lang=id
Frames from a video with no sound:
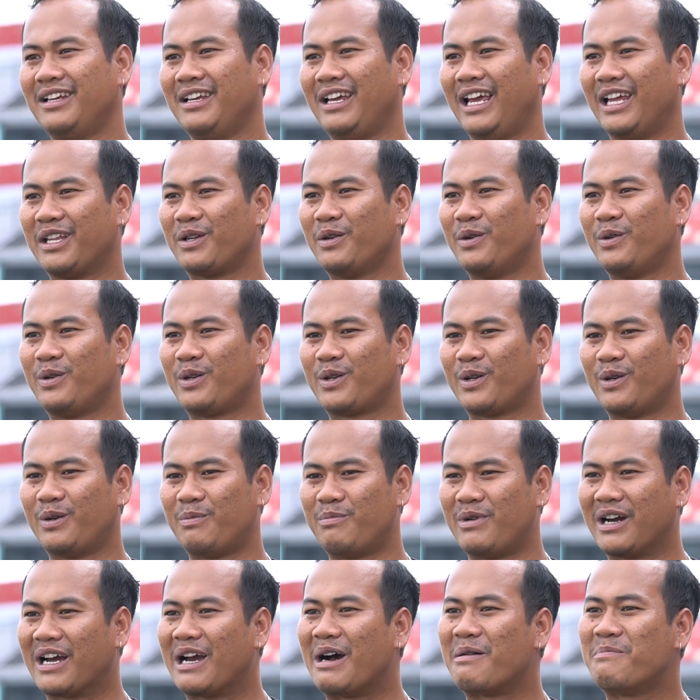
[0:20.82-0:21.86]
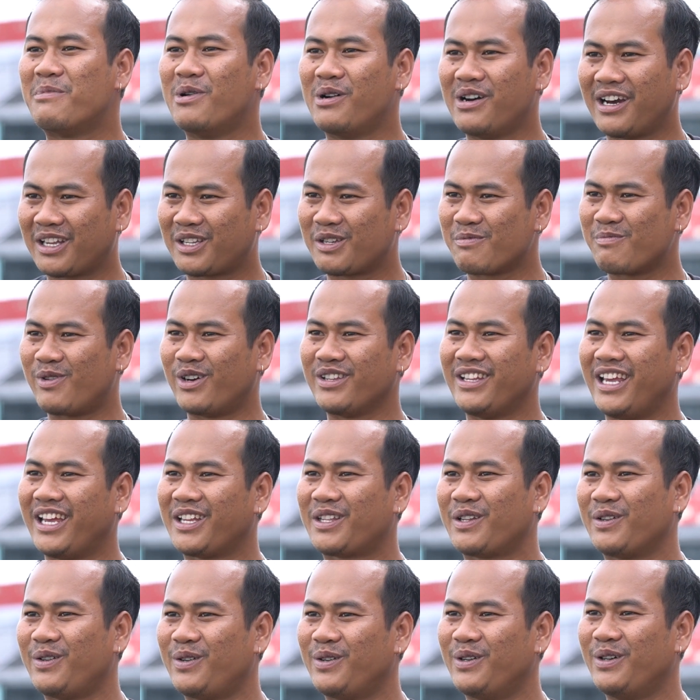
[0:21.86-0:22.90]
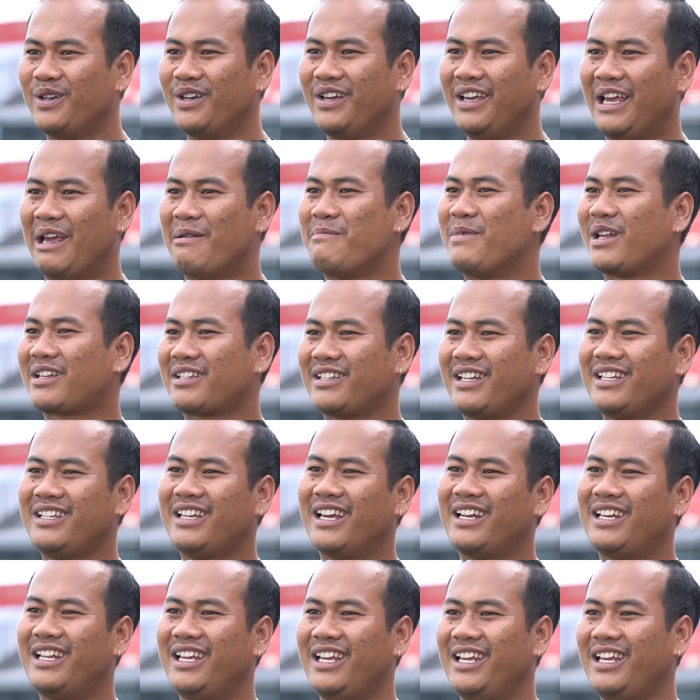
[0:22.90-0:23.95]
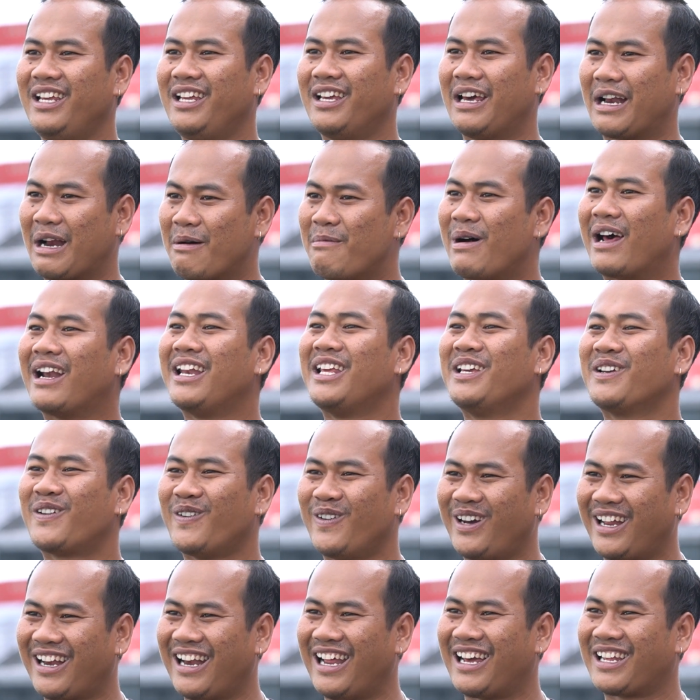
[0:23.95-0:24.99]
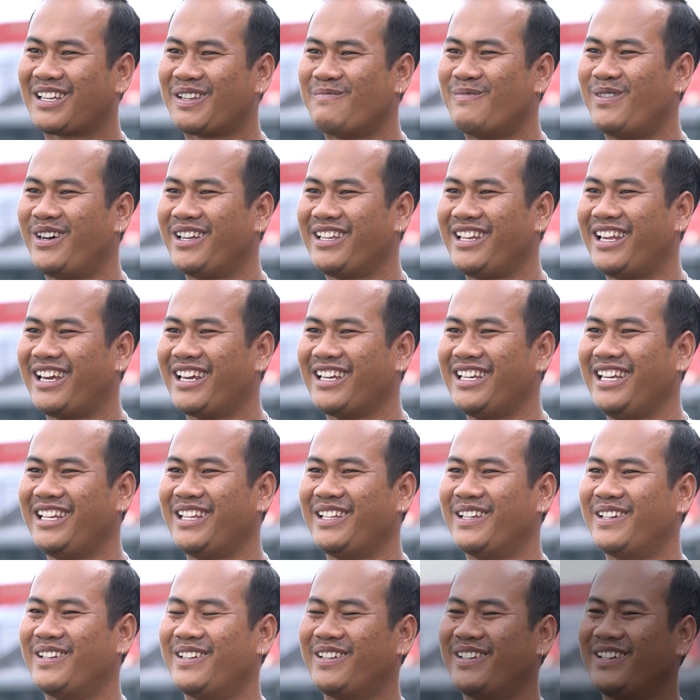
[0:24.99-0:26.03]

itu untuk menggabungkan semuanya itu image-nya jadi ramah lingkungan lah semuanya gitu.